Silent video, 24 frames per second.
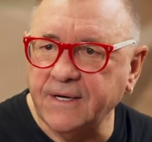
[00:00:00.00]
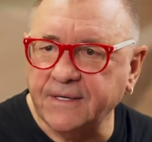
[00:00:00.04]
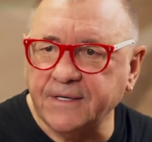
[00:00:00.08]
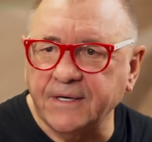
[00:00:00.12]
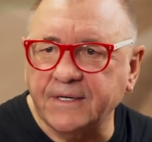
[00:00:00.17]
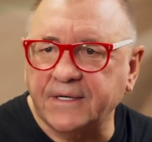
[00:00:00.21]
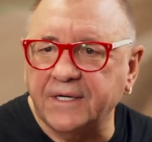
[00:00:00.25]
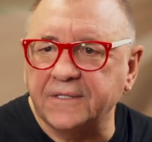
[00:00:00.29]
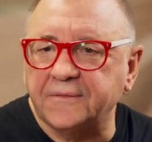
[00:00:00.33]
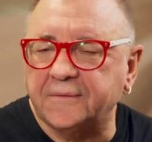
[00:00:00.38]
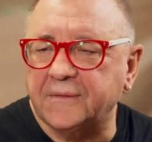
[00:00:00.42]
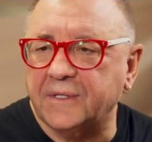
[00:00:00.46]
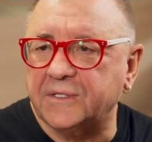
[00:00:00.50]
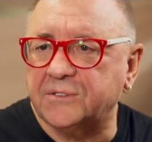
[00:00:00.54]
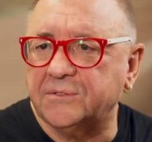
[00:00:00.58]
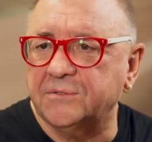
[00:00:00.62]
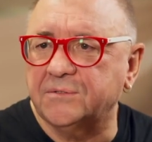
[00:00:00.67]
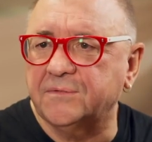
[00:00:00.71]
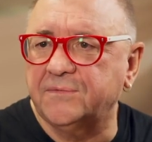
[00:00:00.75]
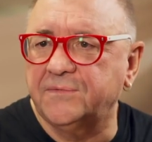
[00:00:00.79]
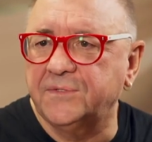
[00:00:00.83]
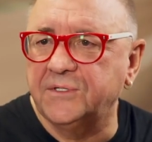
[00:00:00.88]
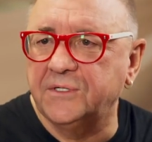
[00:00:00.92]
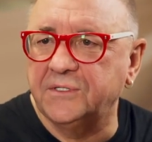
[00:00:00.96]
jak jechaliśmy na
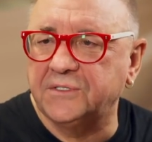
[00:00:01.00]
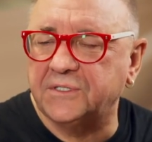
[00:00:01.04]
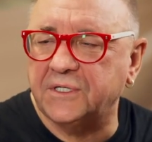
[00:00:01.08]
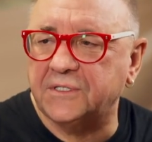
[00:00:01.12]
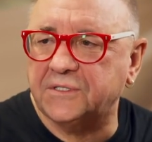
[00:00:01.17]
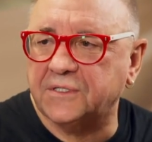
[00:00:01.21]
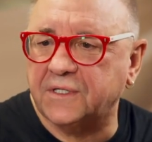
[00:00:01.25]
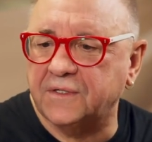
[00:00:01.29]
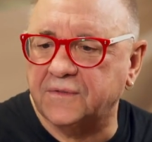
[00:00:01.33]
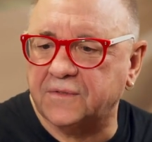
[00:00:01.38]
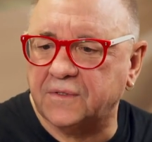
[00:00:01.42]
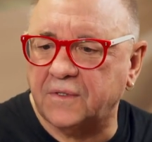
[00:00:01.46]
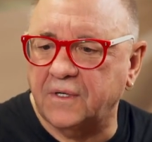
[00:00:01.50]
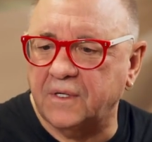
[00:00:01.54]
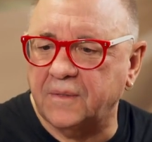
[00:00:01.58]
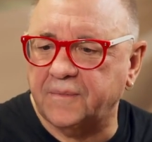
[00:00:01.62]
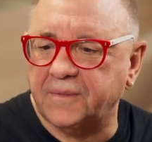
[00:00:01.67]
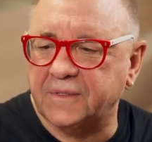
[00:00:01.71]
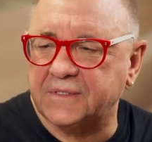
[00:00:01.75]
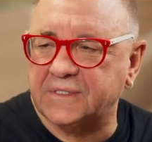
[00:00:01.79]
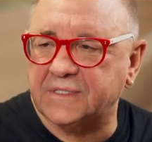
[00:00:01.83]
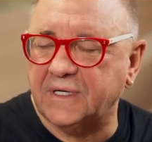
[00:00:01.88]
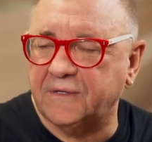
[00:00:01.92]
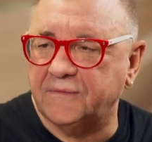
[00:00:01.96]
jakąś wycieczkę w
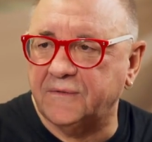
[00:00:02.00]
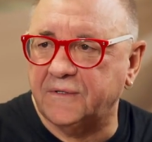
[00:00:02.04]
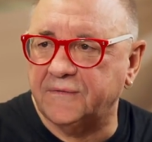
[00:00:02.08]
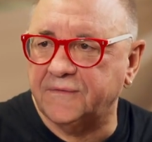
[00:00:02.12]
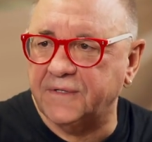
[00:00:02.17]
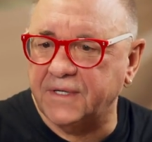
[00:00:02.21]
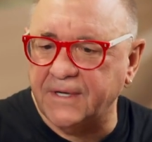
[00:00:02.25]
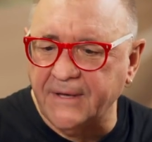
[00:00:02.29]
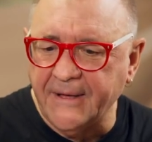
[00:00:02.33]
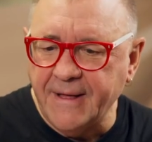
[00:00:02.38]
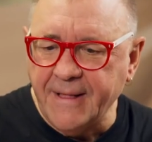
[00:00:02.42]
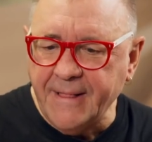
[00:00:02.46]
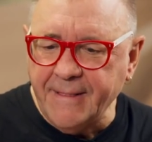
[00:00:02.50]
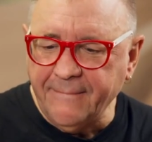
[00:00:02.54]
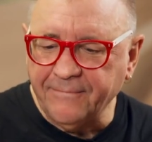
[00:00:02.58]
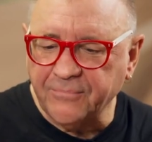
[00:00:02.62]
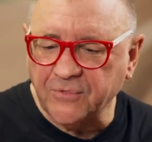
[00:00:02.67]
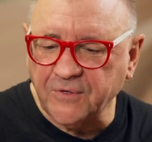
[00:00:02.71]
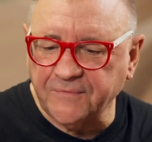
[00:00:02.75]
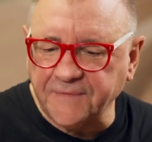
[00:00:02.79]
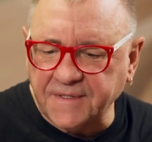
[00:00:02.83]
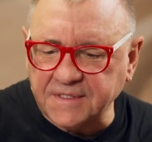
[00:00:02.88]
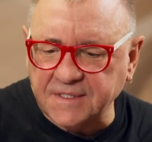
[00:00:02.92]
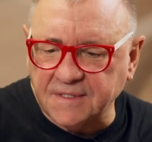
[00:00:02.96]
szkole podstawowej,
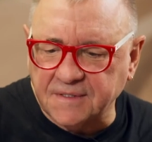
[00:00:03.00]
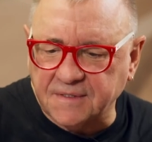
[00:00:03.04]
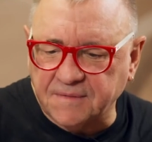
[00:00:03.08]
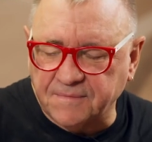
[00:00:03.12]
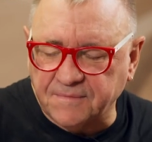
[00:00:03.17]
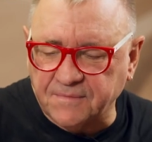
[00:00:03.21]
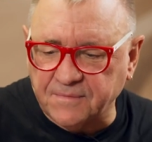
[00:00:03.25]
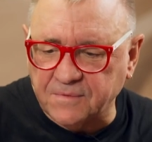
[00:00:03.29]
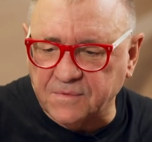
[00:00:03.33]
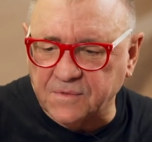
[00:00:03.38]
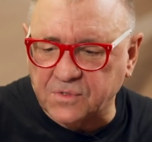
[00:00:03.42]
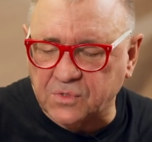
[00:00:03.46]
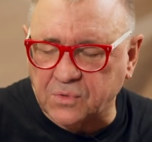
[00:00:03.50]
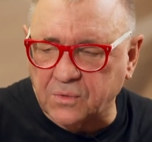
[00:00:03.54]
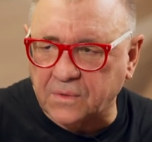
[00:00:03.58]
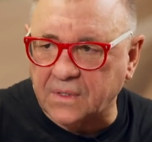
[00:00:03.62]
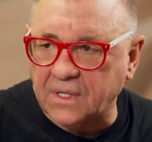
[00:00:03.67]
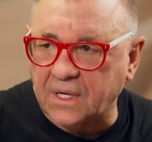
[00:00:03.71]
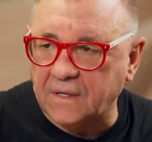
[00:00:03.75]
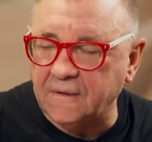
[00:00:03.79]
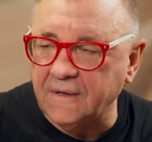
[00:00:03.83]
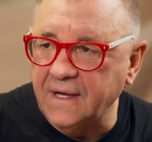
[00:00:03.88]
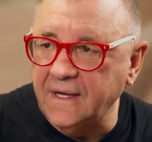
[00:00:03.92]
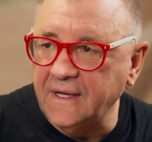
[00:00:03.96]
to facet
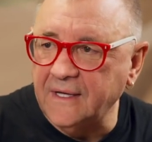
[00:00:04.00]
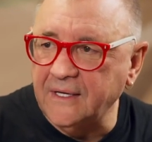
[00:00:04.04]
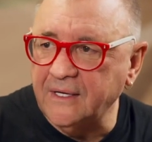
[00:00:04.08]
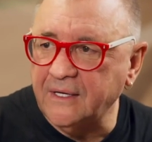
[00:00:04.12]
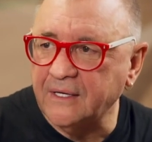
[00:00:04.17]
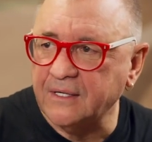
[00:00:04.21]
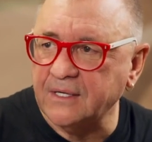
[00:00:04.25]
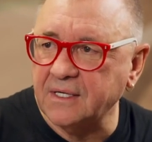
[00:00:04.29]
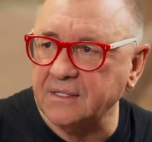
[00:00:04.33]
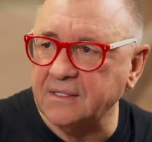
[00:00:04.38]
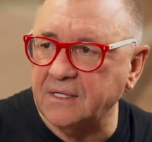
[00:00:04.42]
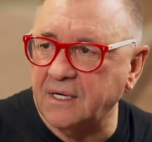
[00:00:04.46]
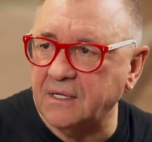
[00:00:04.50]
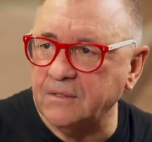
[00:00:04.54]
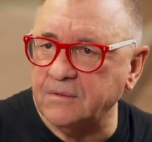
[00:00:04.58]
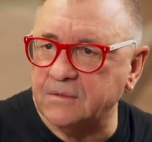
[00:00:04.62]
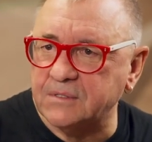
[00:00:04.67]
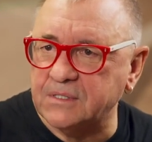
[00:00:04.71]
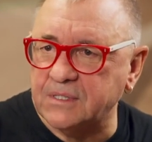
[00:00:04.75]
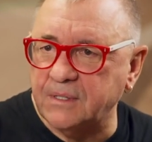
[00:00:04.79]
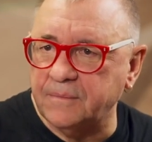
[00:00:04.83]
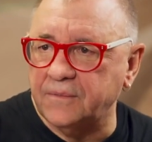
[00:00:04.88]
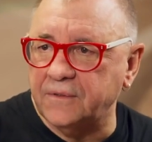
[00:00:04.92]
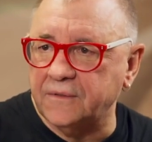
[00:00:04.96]
słuchał Radia
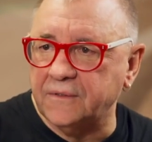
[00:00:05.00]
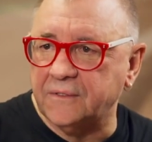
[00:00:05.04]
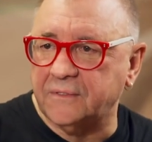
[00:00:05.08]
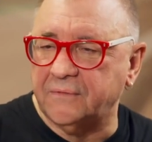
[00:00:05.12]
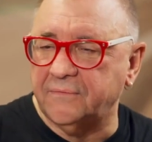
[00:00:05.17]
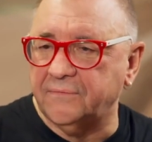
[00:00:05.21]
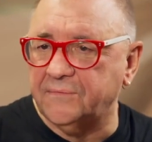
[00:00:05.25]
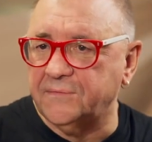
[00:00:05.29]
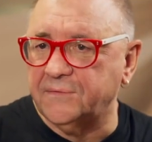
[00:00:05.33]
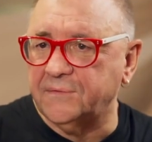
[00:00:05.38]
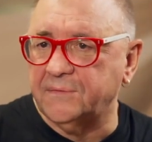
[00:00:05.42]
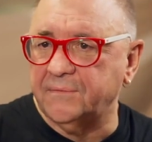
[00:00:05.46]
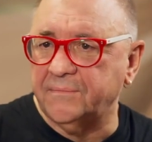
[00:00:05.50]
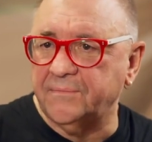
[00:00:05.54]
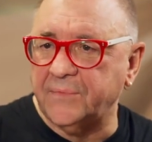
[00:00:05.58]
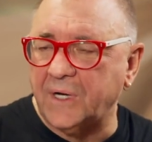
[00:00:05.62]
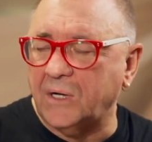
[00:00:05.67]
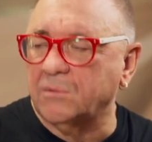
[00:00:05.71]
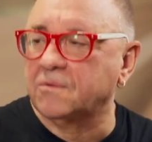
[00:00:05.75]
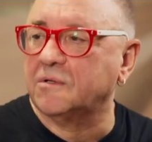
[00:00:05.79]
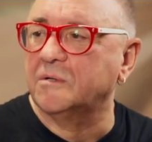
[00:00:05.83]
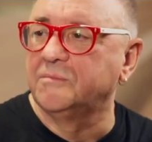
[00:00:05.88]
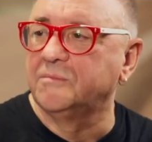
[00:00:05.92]
Luksemburg w